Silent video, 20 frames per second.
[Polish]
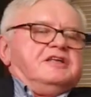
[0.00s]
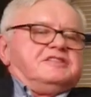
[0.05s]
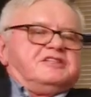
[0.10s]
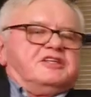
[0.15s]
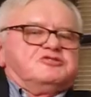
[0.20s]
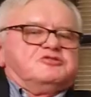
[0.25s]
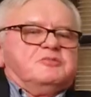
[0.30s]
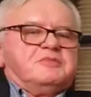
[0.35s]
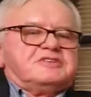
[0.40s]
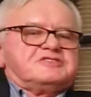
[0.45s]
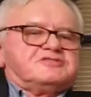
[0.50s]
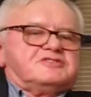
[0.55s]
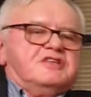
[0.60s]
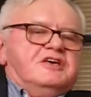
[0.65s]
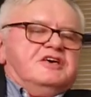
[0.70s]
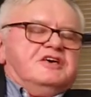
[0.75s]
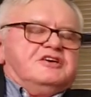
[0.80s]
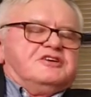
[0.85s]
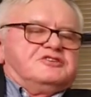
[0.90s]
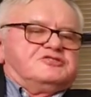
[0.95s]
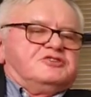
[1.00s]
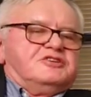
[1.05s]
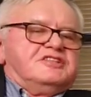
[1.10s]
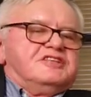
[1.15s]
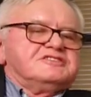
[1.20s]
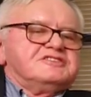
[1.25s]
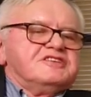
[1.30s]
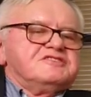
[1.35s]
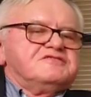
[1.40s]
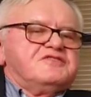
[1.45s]
Natomiast
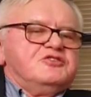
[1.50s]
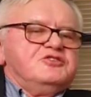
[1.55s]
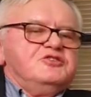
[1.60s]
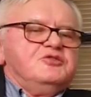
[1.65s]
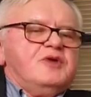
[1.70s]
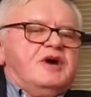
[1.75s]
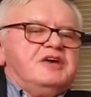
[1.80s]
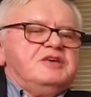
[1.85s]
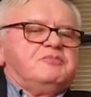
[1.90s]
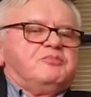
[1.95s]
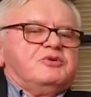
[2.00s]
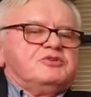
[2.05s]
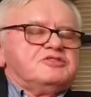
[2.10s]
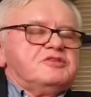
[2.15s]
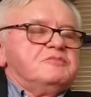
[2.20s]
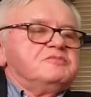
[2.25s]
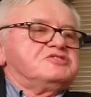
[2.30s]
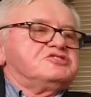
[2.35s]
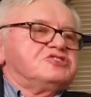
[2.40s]
żona zadzwoniła i potem